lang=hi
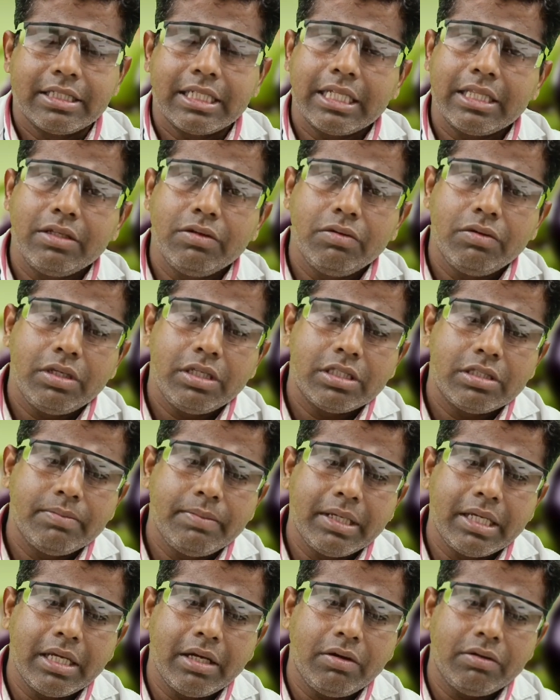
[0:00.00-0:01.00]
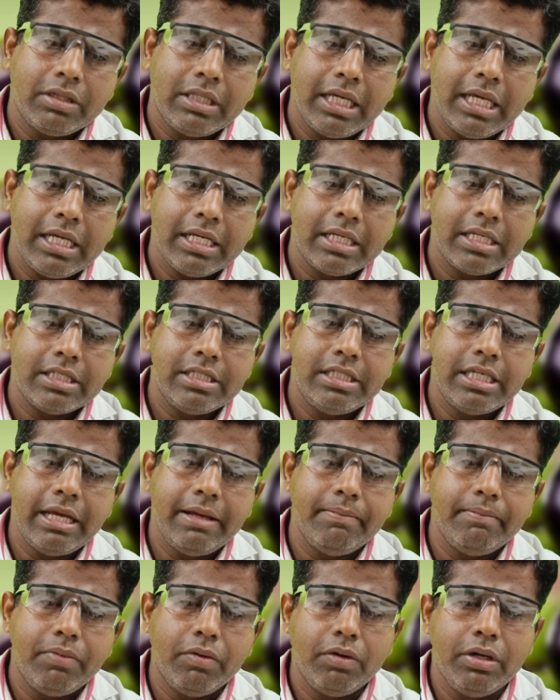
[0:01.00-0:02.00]
साथियों इसमें क्या होता है कि
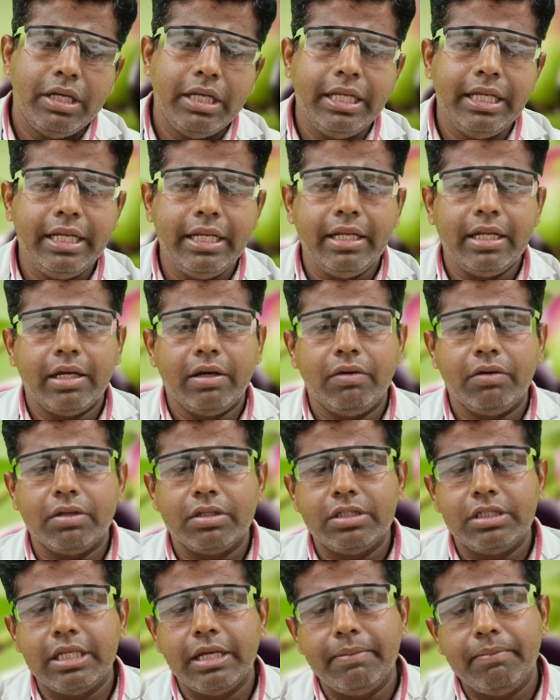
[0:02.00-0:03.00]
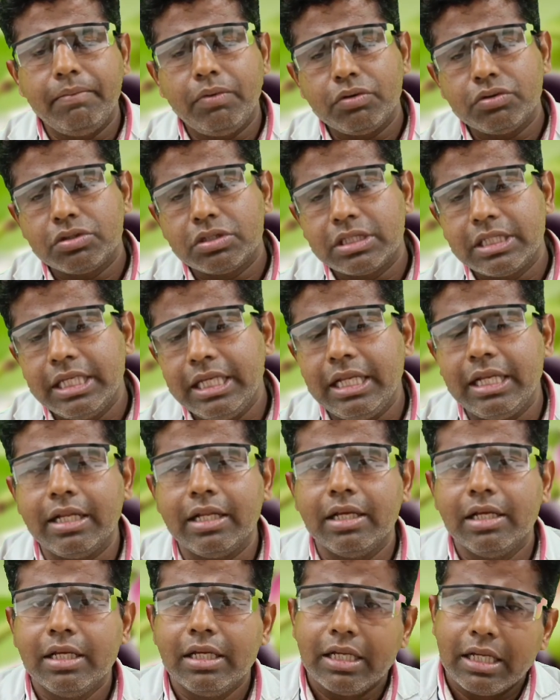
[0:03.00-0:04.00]
जैम्बोलिन और
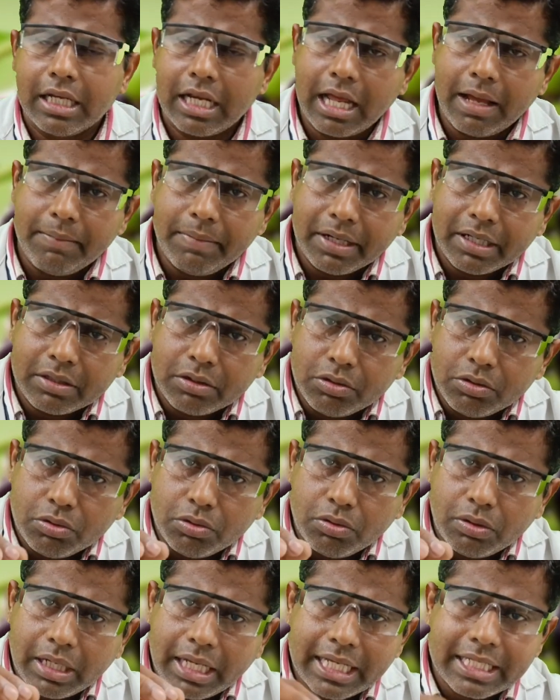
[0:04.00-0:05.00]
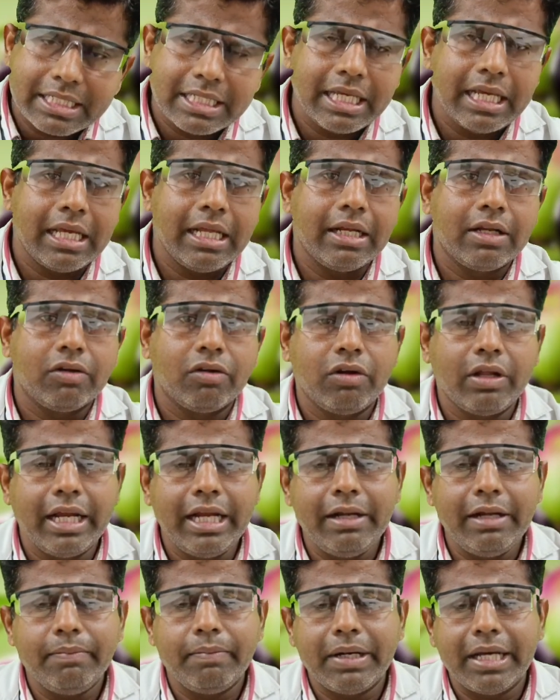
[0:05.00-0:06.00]
जैम्बोसिन नामक दो तो ऐसे
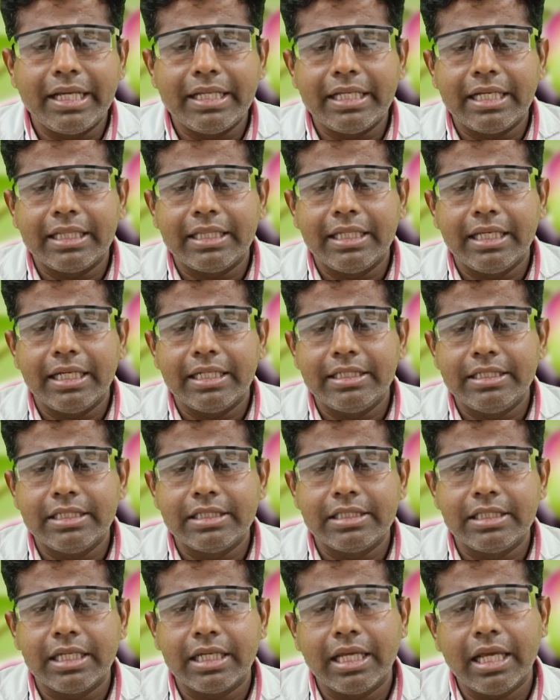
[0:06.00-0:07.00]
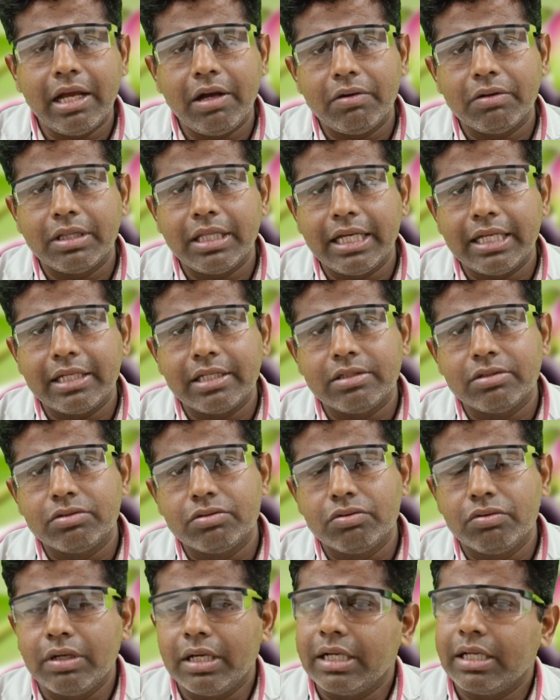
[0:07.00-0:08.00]
एल्कोलाइट पाए जाते हैं जिससे क्या होता है कि
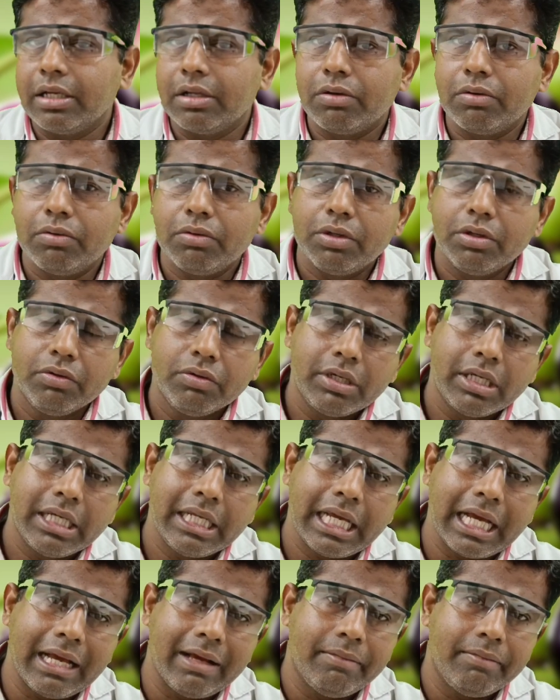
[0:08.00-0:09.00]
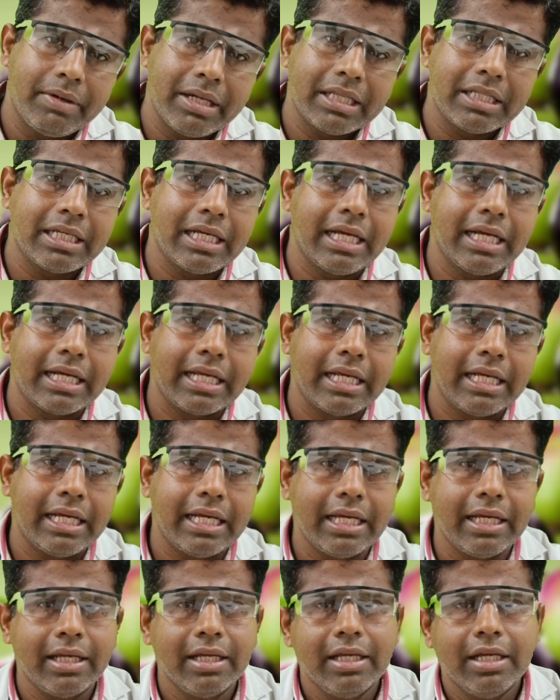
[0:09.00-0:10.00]
शुगर के रोगियों के लिए अमृत कहा गया
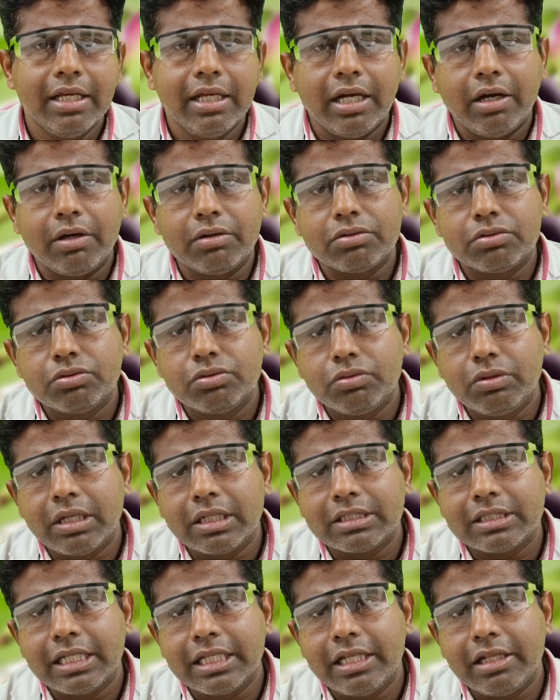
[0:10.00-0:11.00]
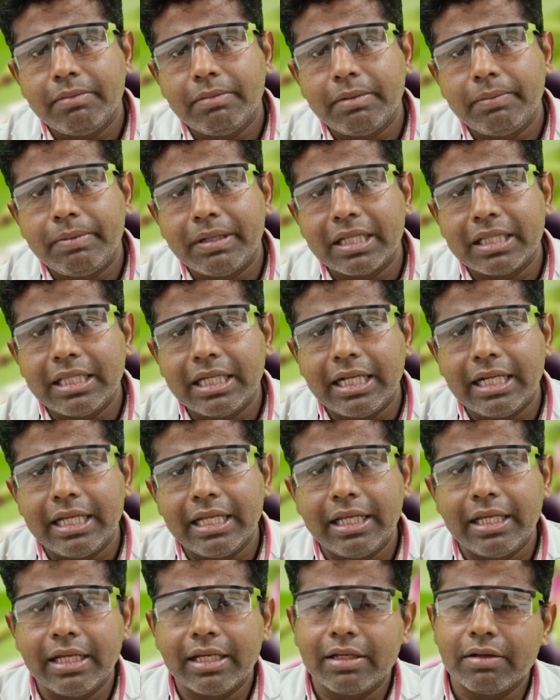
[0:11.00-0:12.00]
है और शुगर शरीर में बढ़ता
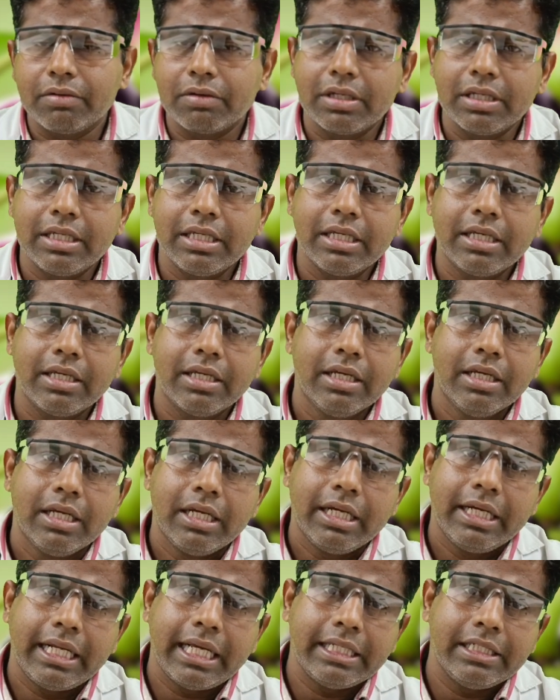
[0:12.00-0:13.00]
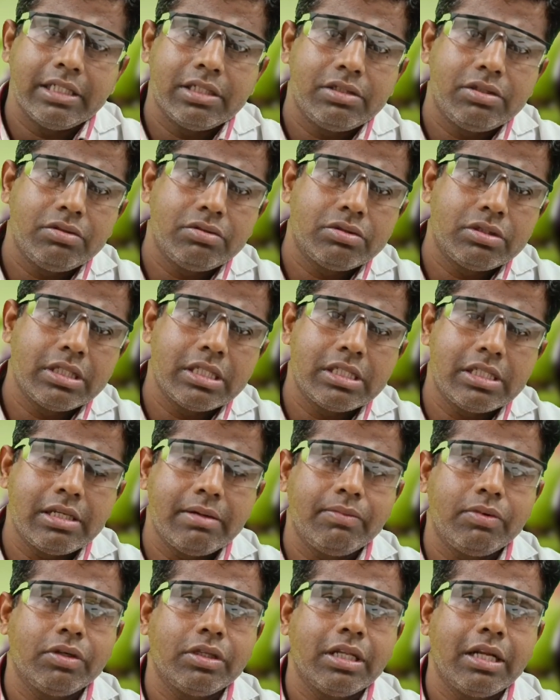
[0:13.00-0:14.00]
नहीं है क्योंकि ये डाइजेस्टिव
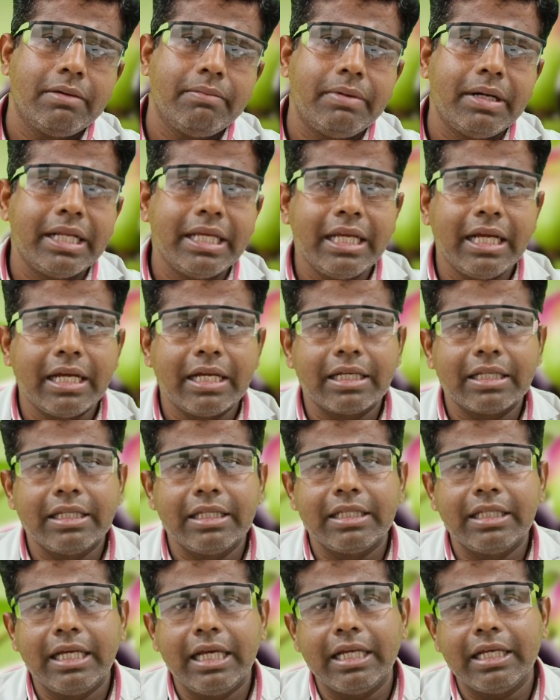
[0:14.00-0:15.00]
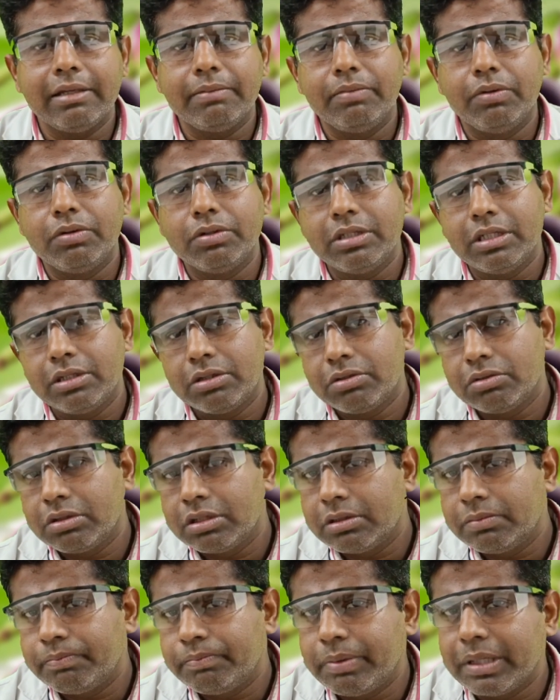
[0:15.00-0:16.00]
सिस्टम को इतना बढ़िया कर देता है कि भोजन
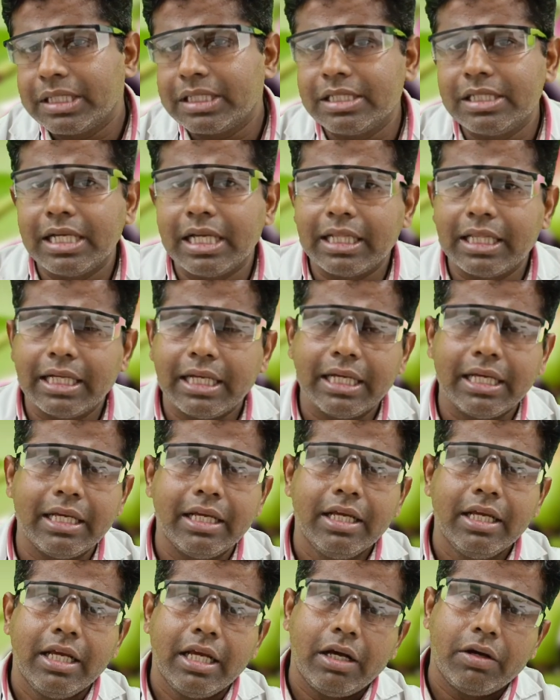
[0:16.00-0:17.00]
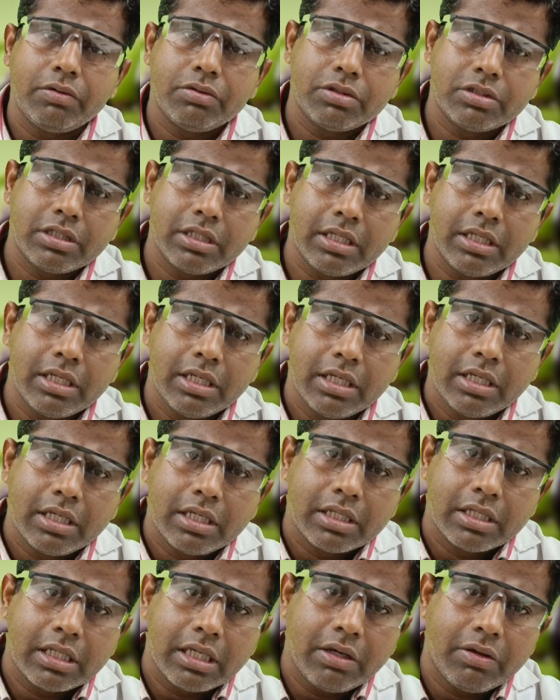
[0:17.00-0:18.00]
तुरंत पच जाता है और उससे
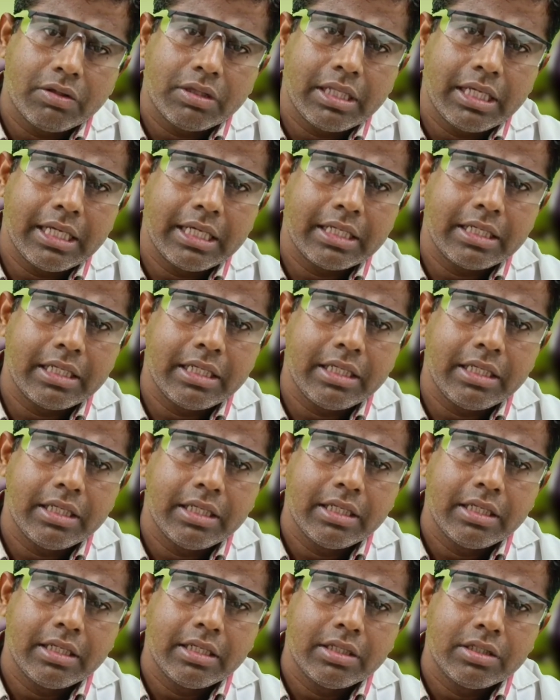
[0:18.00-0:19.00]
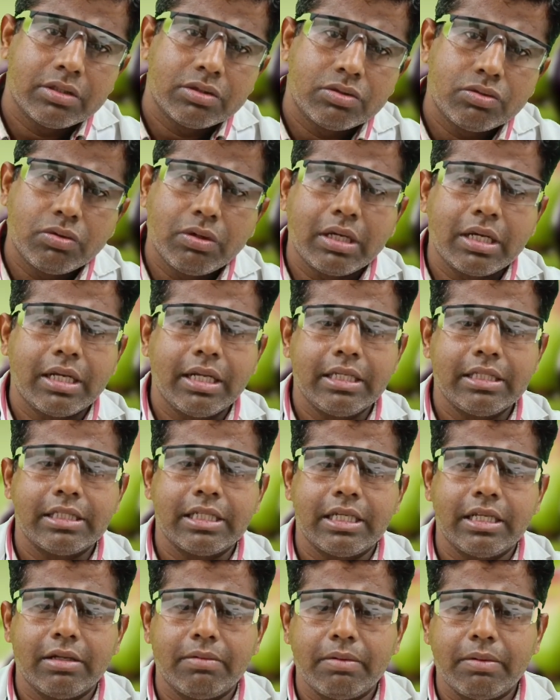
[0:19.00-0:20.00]
क्या होता है कि शुगर नहीं
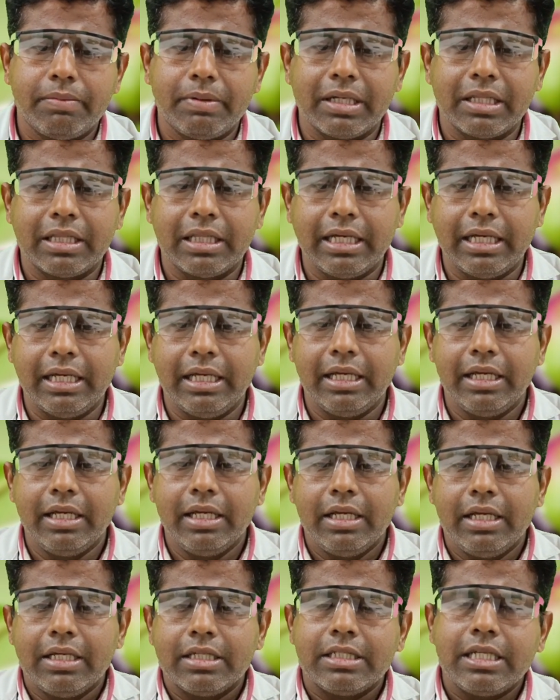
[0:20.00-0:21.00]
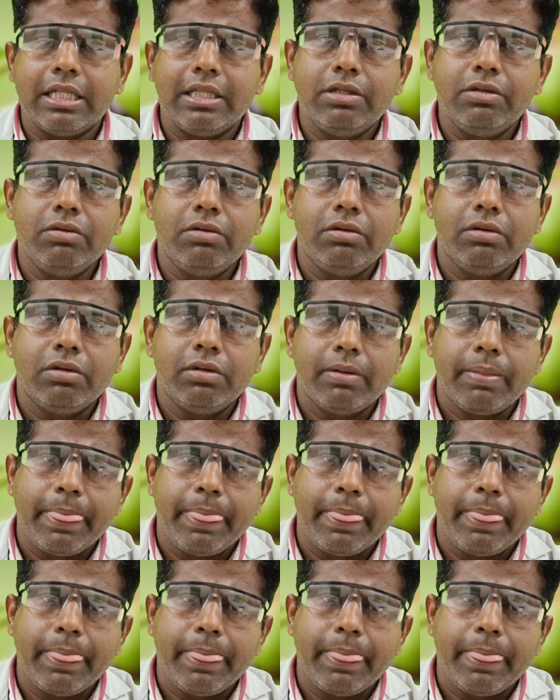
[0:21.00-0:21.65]
शरीर में बढ़ता है साथियों